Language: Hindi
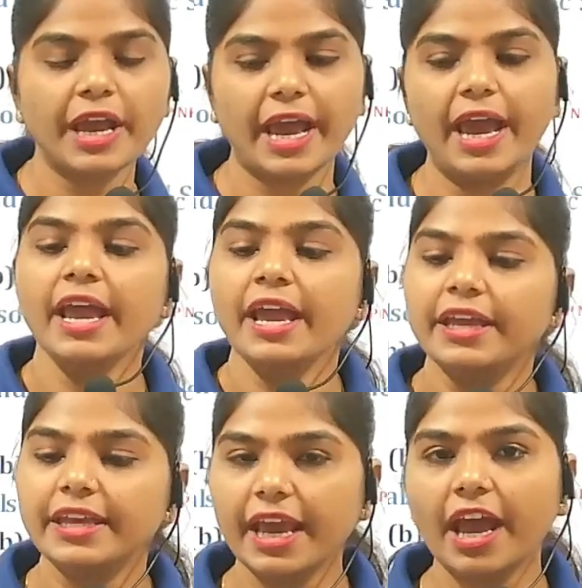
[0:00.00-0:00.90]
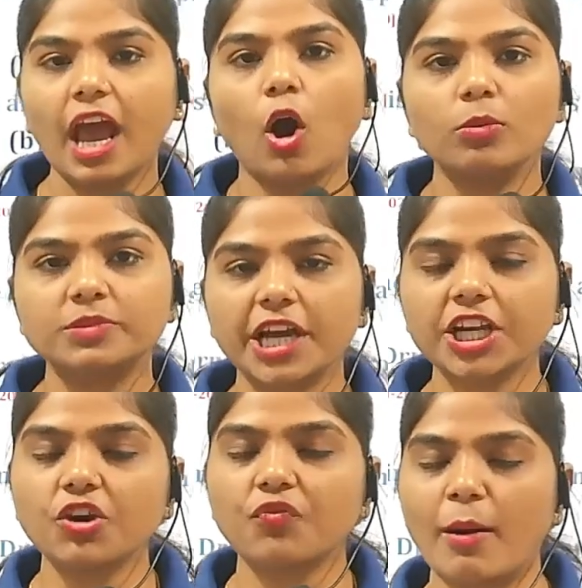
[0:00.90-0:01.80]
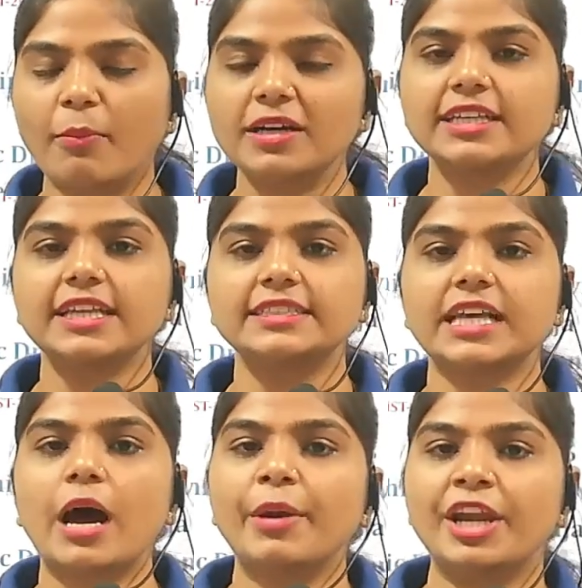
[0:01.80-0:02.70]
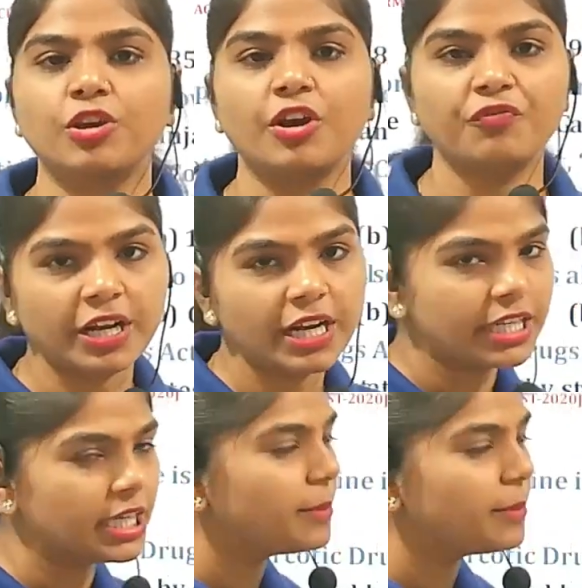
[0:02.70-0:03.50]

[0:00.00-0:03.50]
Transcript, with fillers: बुक है ये है ऑब्जेक्टिव फार्मासिस्ट एग्जाम एट ईयर फिंगर